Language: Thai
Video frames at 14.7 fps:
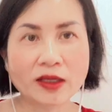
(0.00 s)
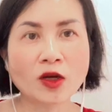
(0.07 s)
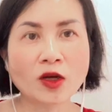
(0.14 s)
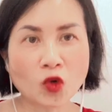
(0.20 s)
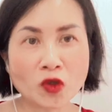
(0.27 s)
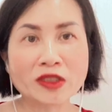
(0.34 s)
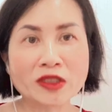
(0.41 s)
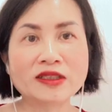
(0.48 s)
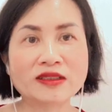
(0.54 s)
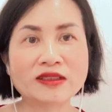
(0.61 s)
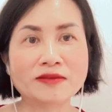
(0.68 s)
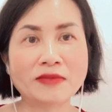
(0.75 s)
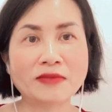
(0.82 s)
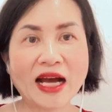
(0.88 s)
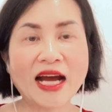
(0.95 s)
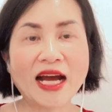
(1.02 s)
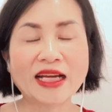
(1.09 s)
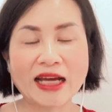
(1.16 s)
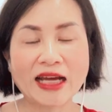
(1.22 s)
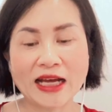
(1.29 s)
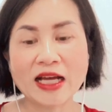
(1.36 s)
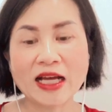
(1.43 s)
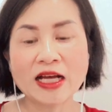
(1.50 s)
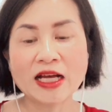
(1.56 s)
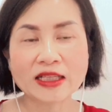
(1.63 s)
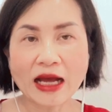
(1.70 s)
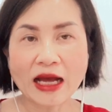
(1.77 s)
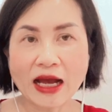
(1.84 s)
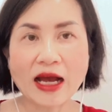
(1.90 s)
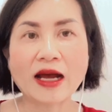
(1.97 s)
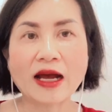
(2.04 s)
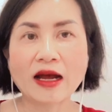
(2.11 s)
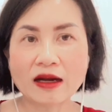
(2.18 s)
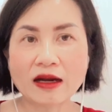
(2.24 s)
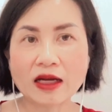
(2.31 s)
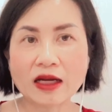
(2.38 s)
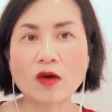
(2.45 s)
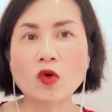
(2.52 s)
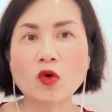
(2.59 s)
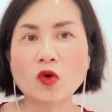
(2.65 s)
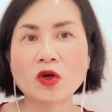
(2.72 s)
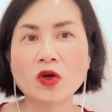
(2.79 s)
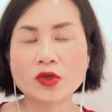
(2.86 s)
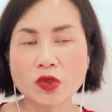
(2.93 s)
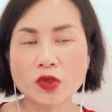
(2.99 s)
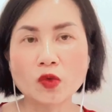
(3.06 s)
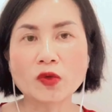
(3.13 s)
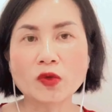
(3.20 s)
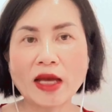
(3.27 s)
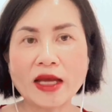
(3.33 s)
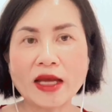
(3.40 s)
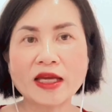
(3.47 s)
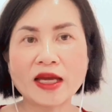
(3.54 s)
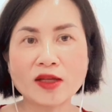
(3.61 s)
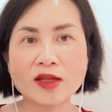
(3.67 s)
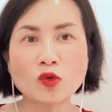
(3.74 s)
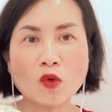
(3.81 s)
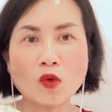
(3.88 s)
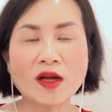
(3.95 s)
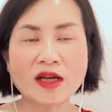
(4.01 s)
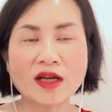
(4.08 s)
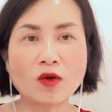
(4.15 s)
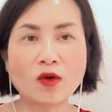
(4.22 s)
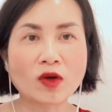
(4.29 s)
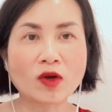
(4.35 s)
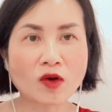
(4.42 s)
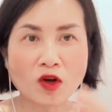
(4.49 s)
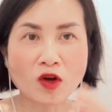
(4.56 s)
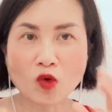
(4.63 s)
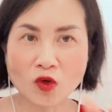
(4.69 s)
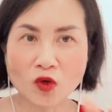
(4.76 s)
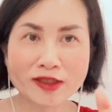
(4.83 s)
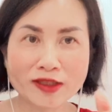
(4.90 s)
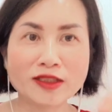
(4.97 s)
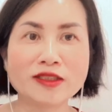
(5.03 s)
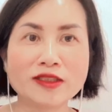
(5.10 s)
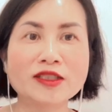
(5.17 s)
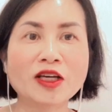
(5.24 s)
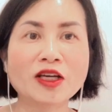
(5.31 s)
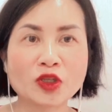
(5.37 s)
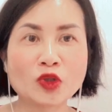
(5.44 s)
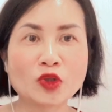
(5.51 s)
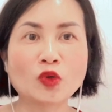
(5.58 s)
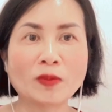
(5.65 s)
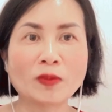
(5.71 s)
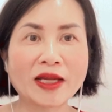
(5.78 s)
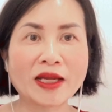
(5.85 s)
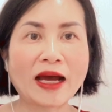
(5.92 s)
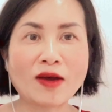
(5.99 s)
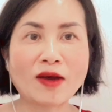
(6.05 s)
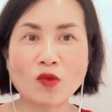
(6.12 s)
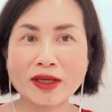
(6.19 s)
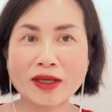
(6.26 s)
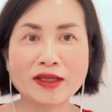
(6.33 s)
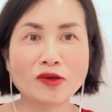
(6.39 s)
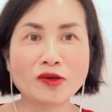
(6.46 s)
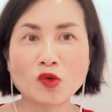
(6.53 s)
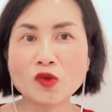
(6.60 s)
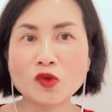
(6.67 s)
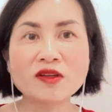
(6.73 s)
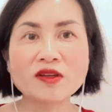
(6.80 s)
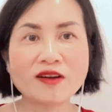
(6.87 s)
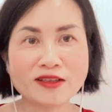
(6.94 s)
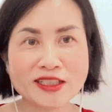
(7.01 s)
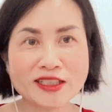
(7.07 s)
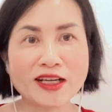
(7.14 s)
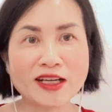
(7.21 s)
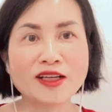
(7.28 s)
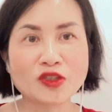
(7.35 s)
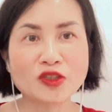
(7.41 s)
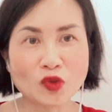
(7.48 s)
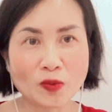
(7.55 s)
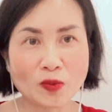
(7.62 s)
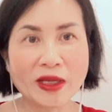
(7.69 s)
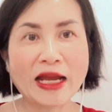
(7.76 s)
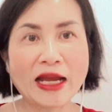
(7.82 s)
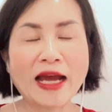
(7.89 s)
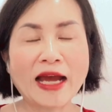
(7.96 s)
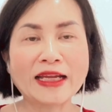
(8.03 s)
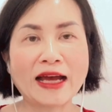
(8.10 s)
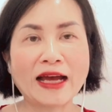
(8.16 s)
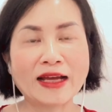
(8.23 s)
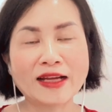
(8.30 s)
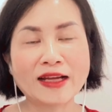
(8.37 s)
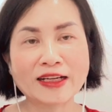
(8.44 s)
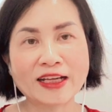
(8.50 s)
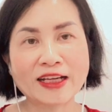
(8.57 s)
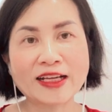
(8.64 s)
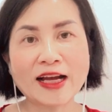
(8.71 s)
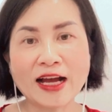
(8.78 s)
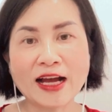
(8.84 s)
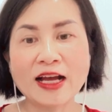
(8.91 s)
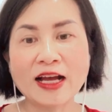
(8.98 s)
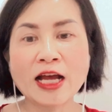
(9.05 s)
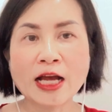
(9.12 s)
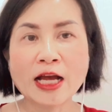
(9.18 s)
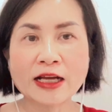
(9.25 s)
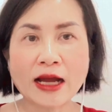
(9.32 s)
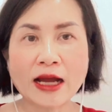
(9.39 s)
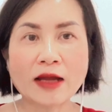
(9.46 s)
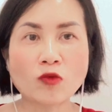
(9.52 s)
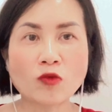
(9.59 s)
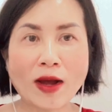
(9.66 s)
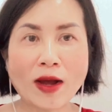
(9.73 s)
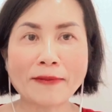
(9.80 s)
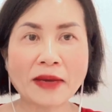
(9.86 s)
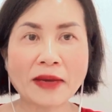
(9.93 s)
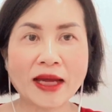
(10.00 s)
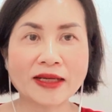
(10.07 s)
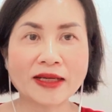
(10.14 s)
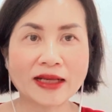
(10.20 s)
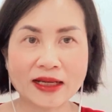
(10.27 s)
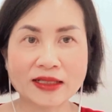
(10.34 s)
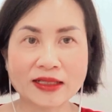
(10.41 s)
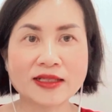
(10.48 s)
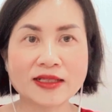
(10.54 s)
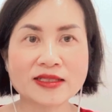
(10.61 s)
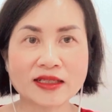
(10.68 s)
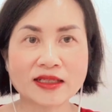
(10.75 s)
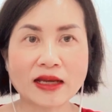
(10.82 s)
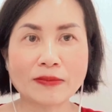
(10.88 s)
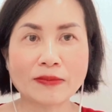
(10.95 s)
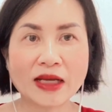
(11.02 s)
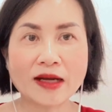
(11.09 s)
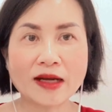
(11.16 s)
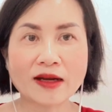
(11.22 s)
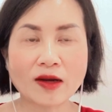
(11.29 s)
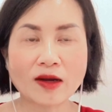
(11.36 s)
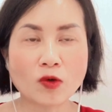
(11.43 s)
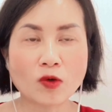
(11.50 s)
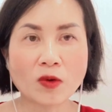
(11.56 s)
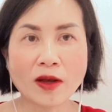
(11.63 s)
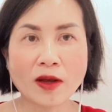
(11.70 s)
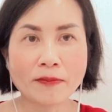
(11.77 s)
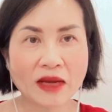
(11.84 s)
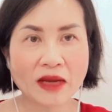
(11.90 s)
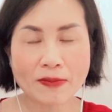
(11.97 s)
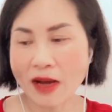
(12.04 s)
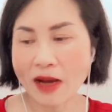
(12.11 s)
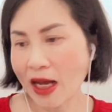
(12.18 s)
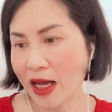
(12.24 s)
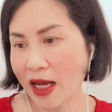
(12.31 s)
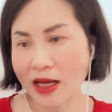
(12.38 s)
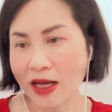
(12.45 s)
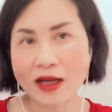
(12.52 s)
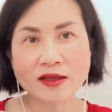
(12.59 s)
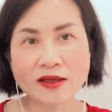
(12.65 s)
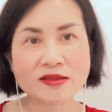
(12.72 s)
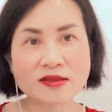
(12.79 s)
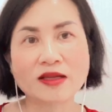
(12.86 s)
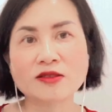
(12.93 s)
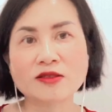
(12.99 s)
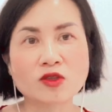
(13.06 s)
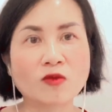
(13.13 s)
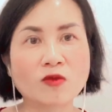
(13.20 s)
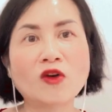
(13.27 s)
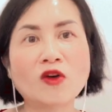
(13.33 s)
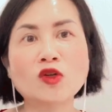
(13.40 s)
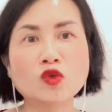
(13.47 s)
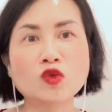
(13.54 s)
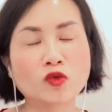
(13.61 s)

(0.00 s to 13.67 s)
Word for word: คนอื่นบ้างนะคะถ้าเราอยู่ได้แค่ตัวเราแล้วก็คนอื่นอยู่ไม่ได้วันหนึ่งคุณก็จะอยู่ไม่ได้นะคะดังนั้นนะคะการวางแผนการเงินจะทำให้เราไม่บ้าสะสมวัตถุ